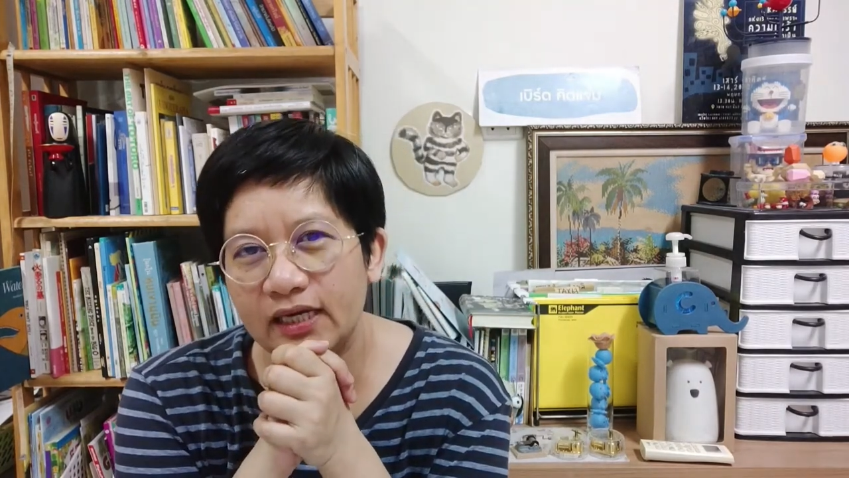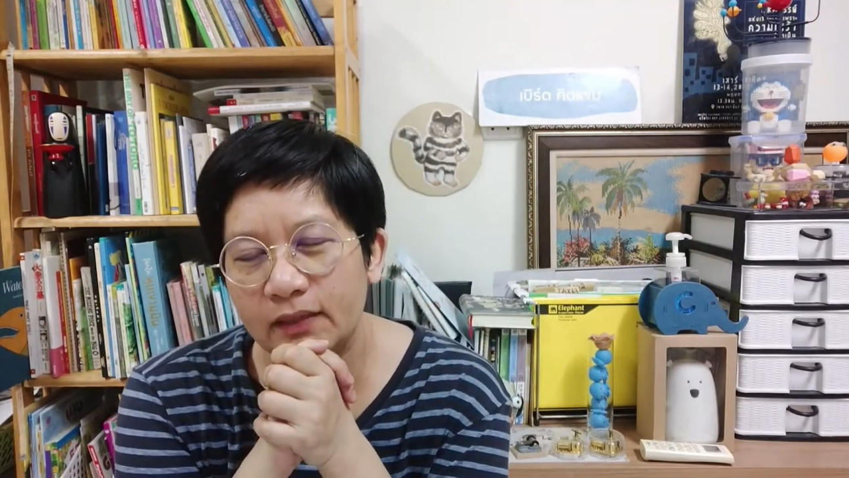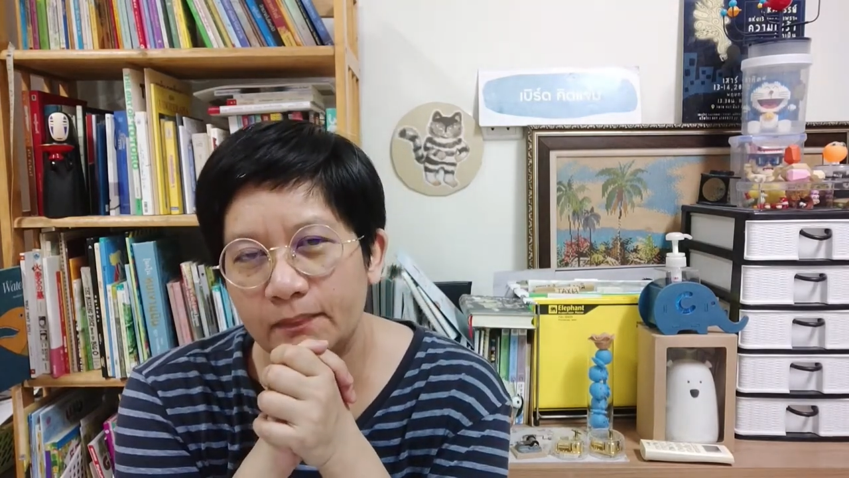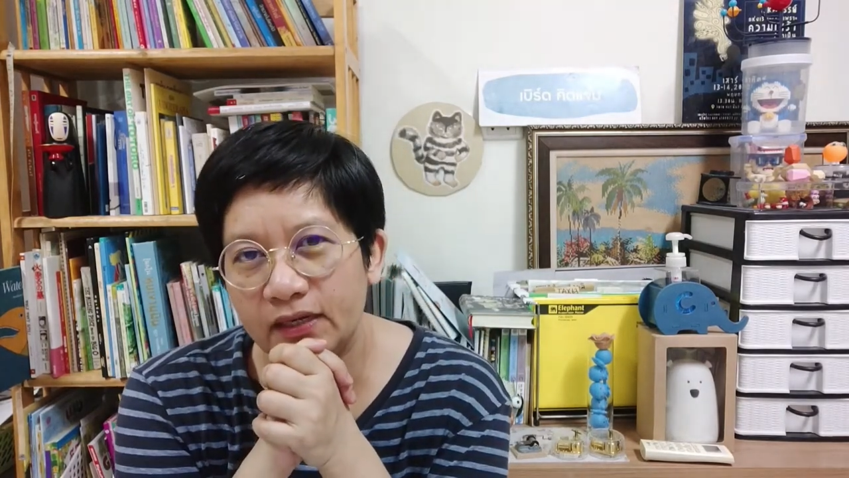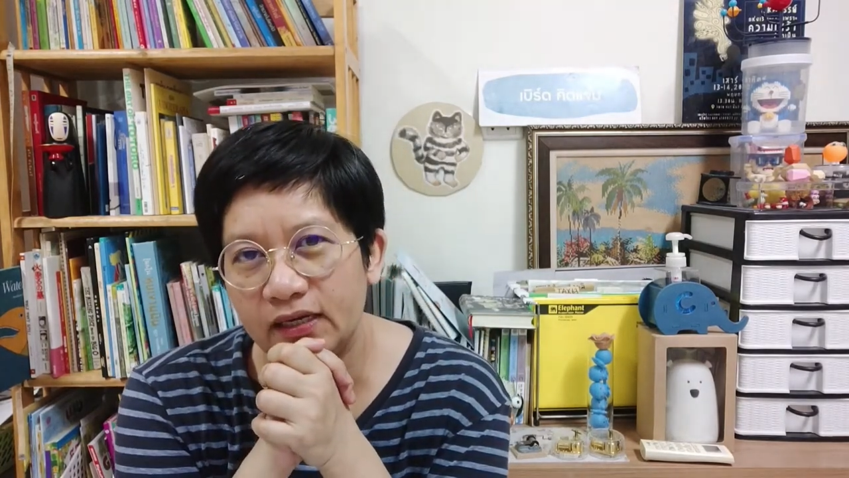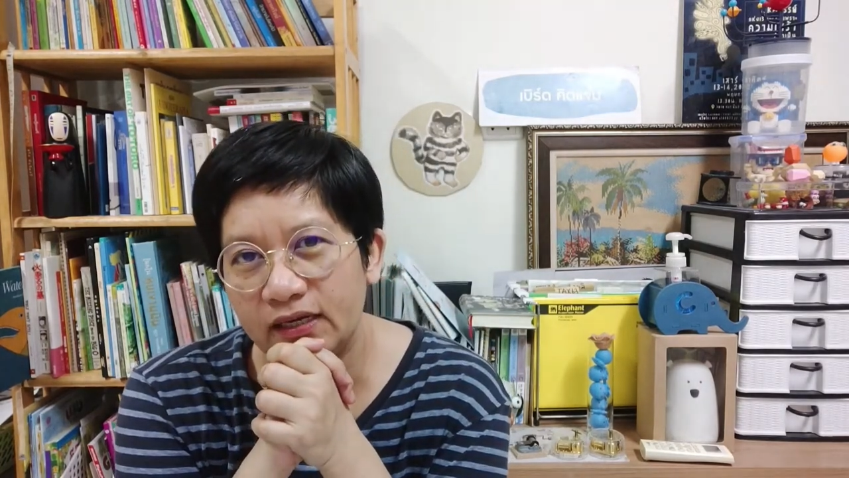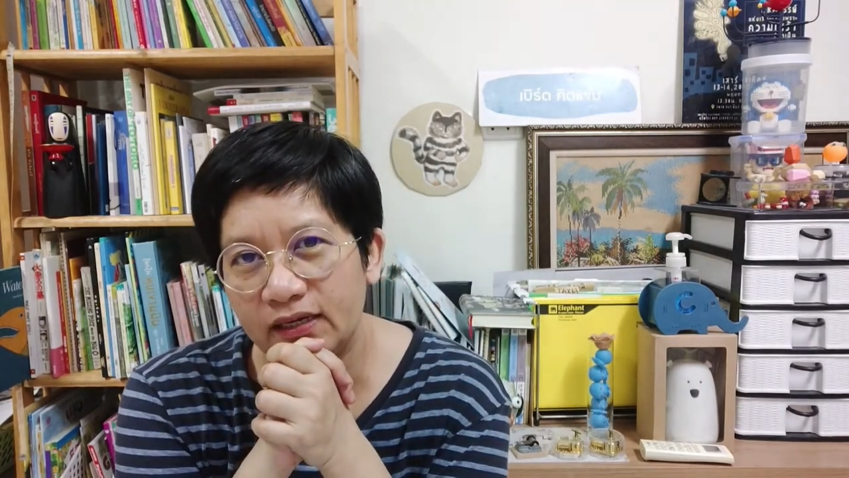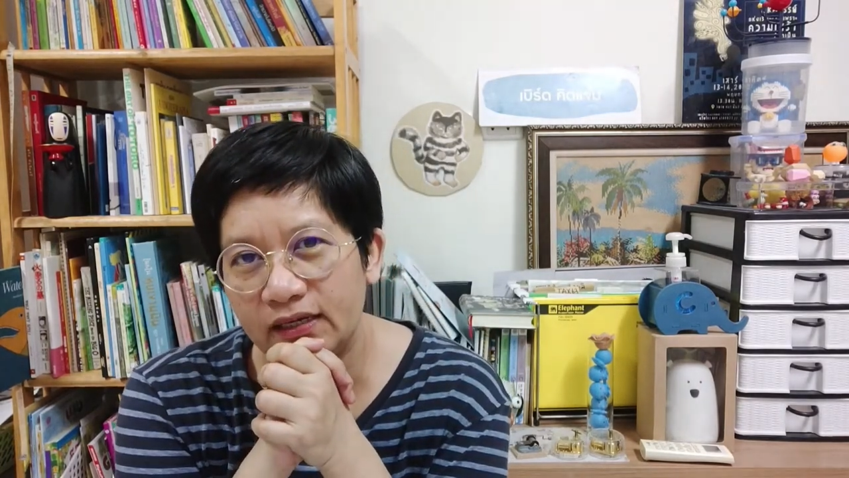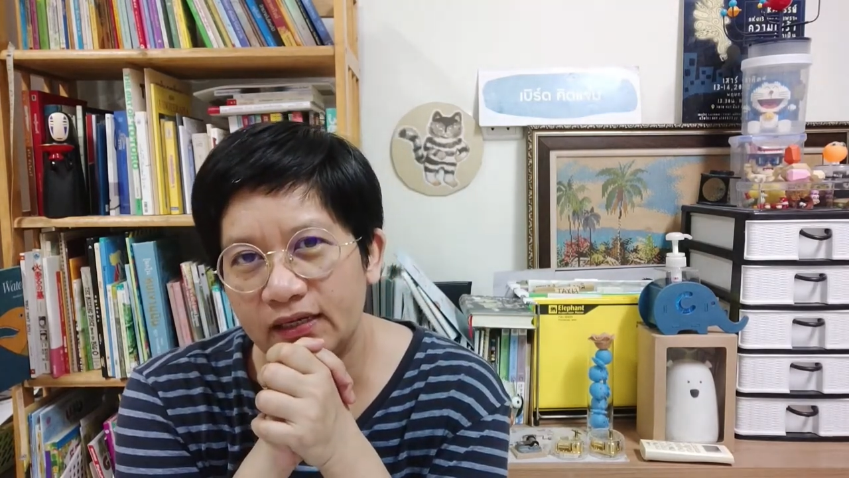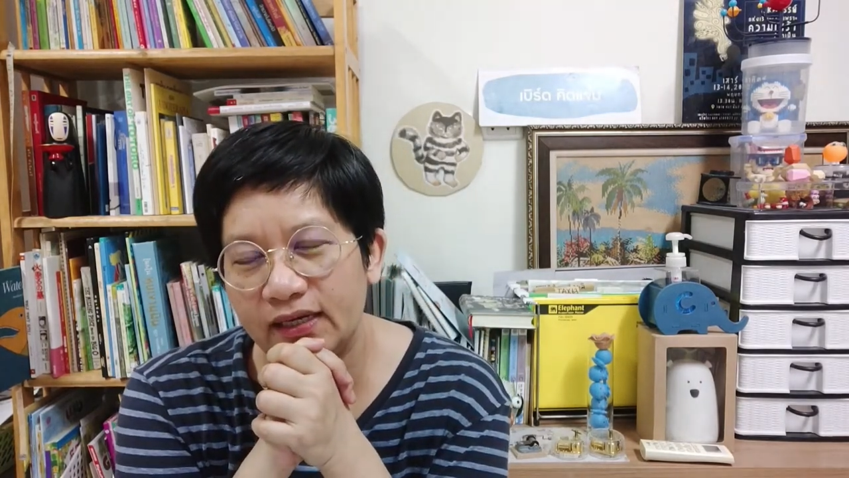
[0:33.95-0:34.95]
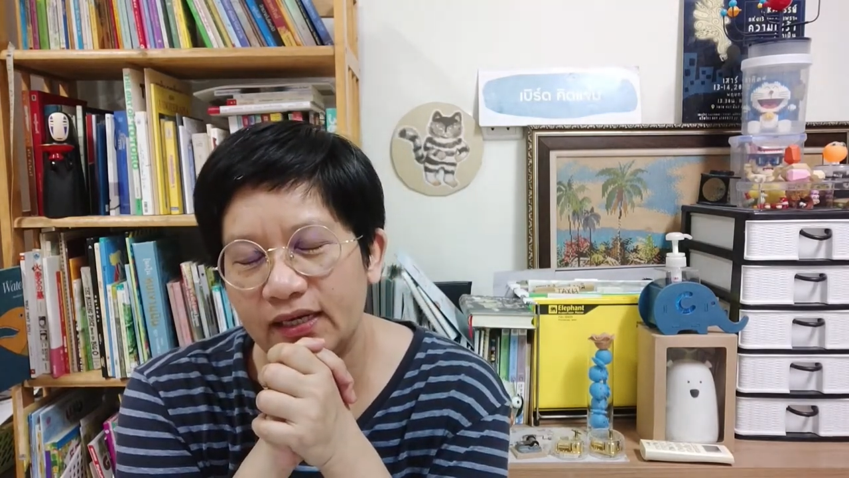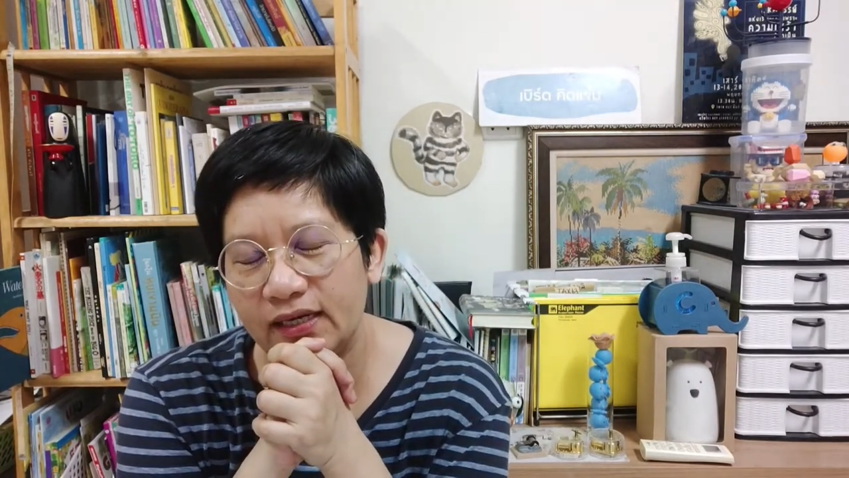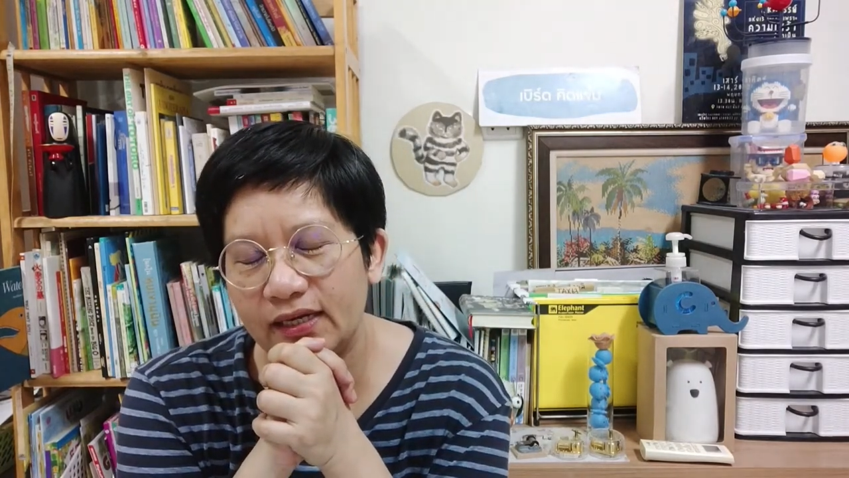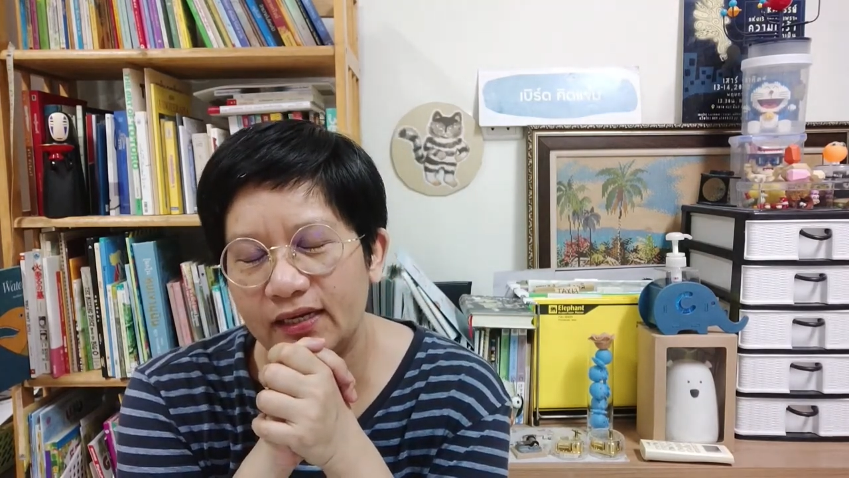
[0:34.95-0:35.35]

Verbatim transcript: EP ที่